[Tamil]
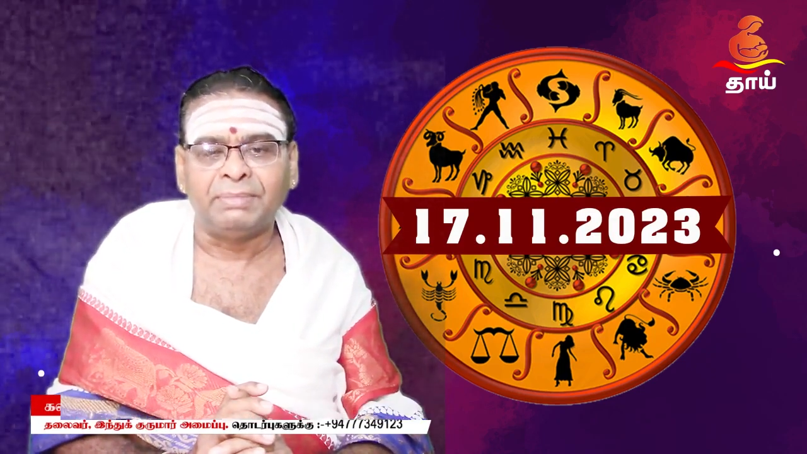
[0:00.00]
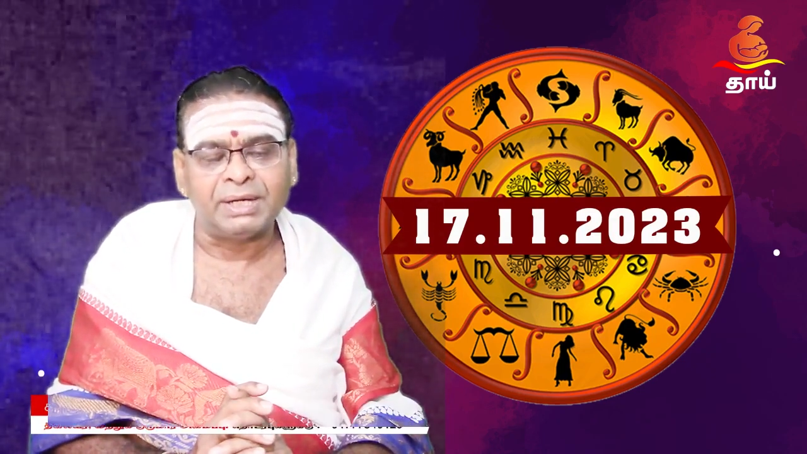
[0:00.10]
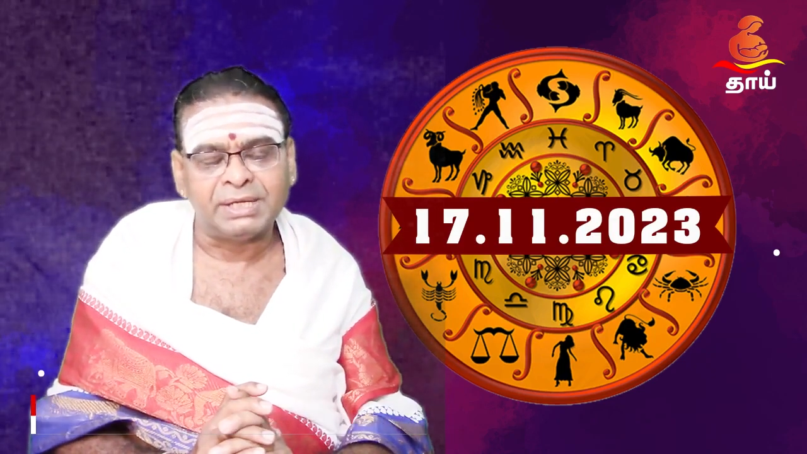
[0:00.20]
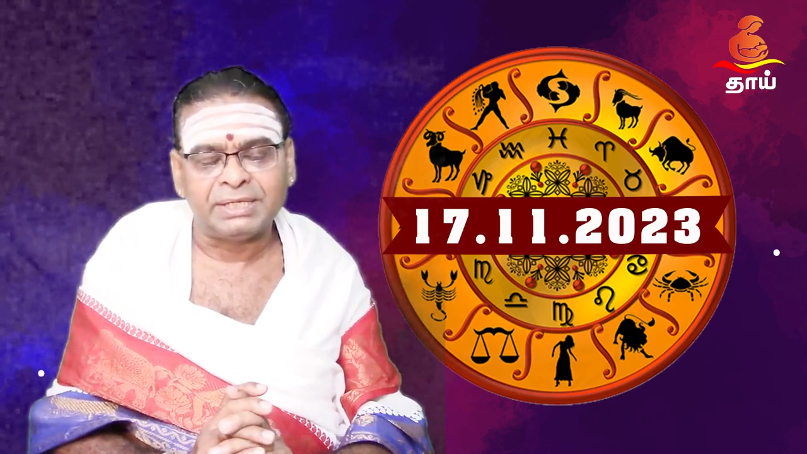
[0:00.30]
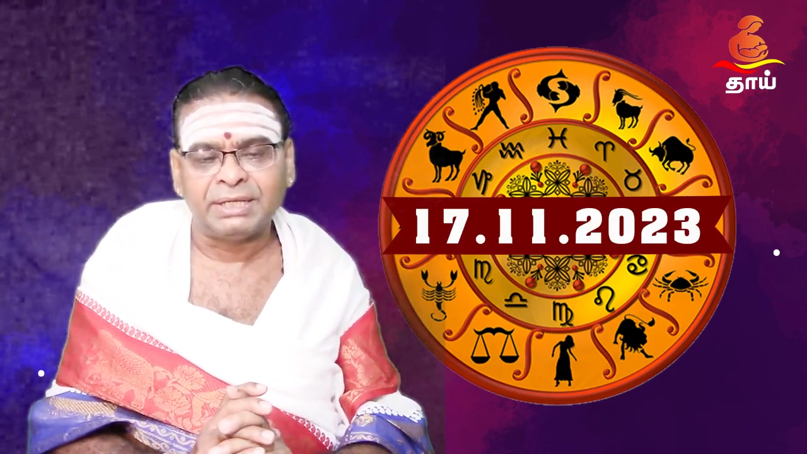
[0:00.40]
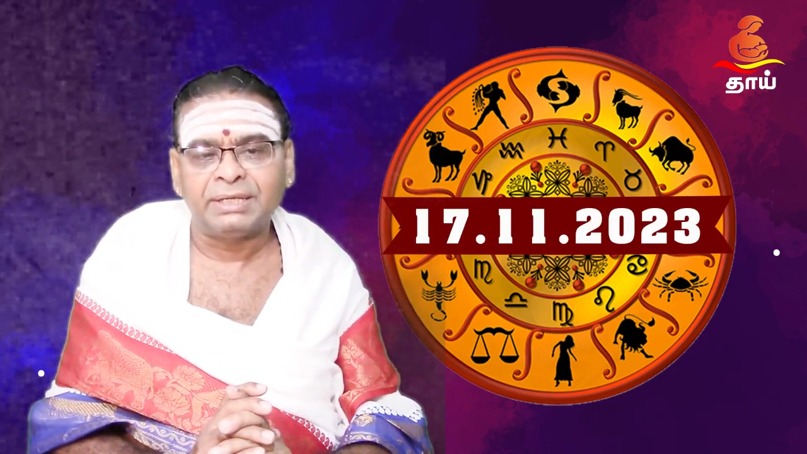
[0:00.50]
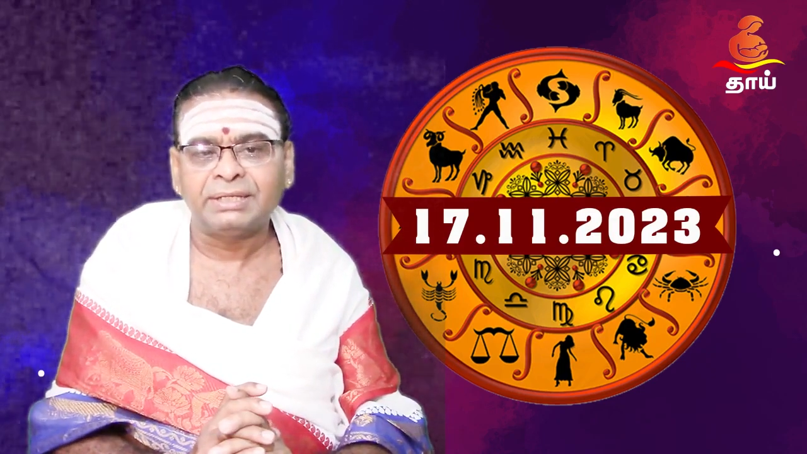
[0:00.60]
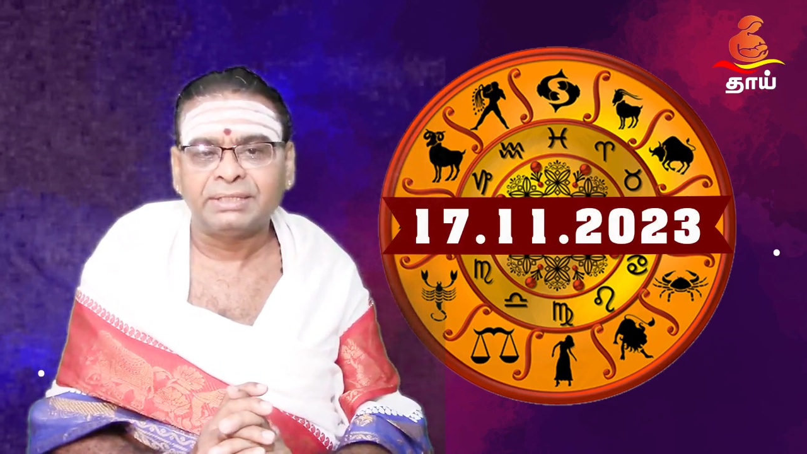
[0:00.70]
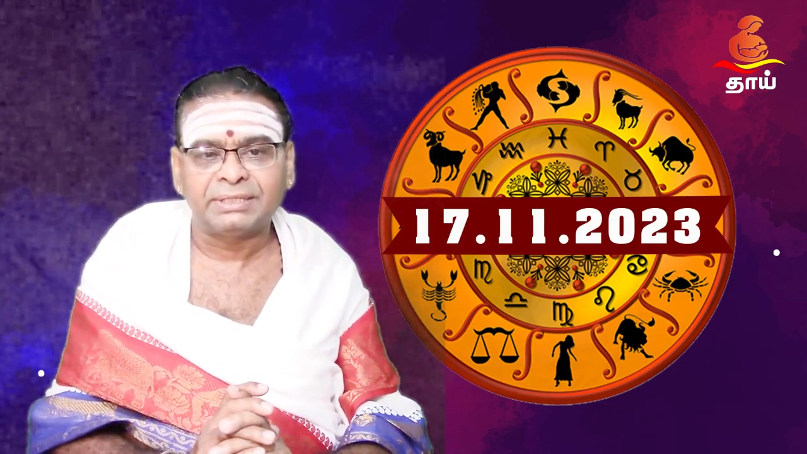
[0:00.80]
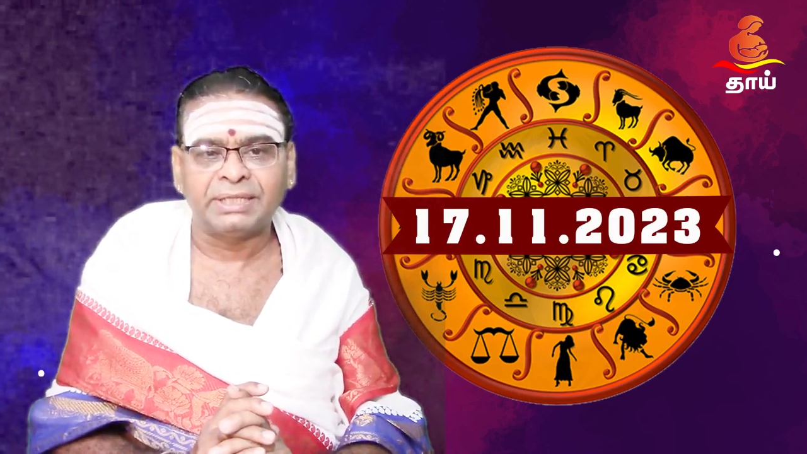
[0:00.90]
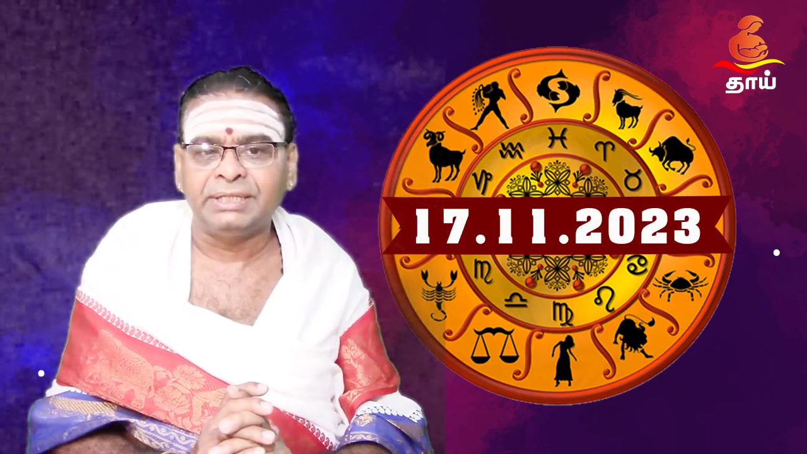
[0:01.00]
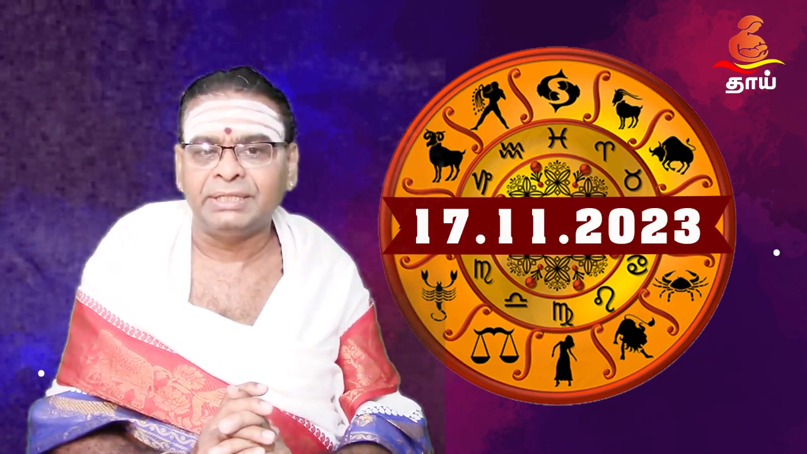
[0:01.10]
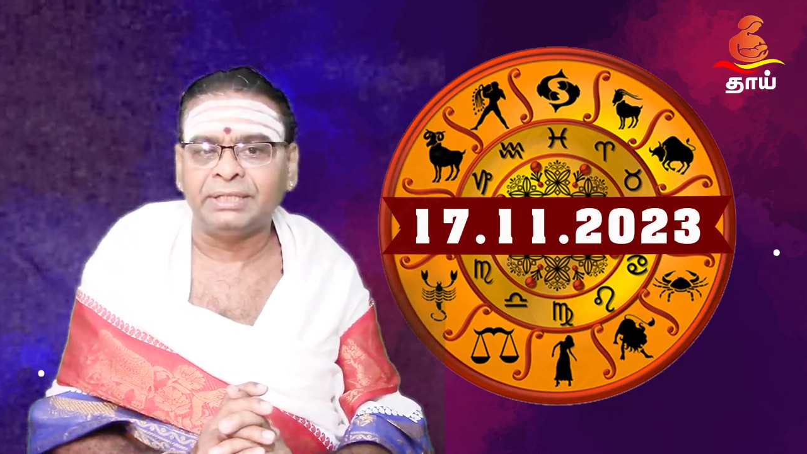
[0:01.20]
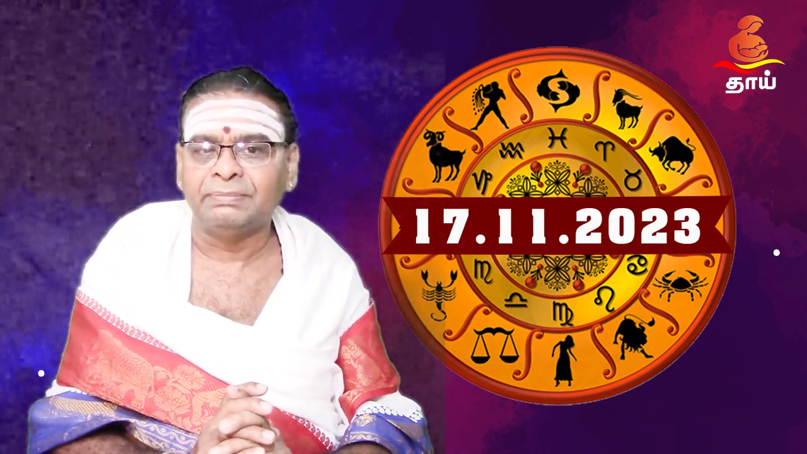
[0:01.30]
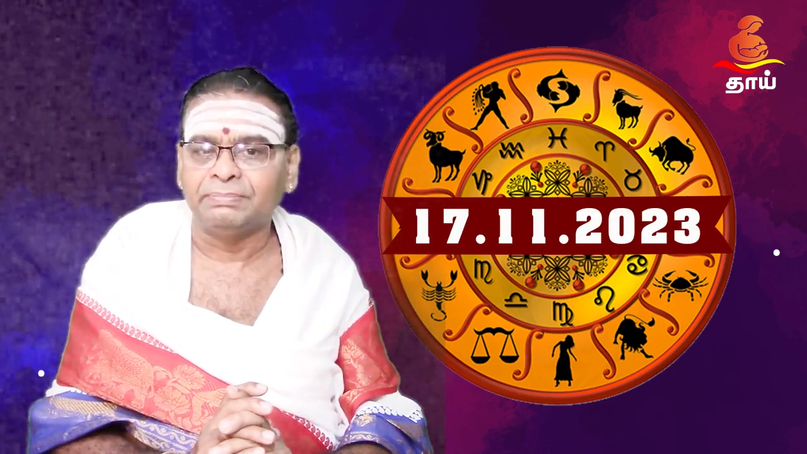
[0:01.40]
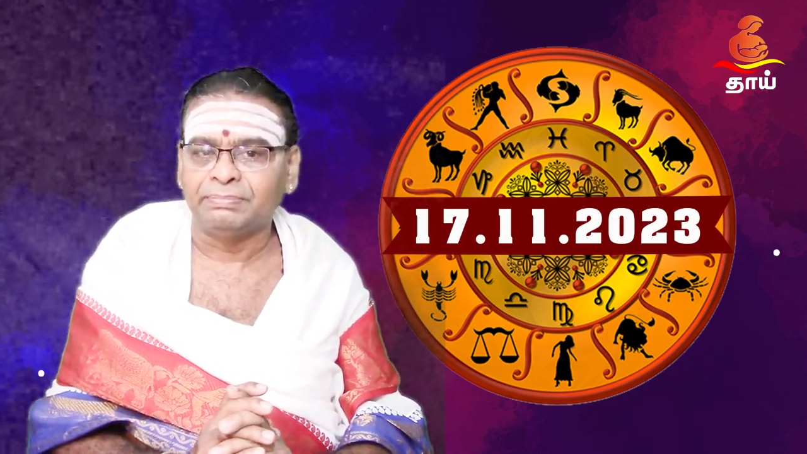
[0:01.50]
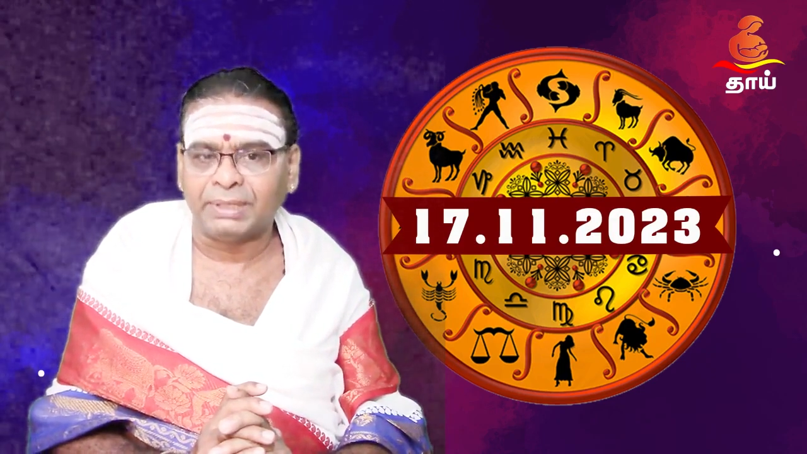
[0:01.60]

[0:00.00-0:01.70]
மகிழ்ச்சியான செய்தியையும்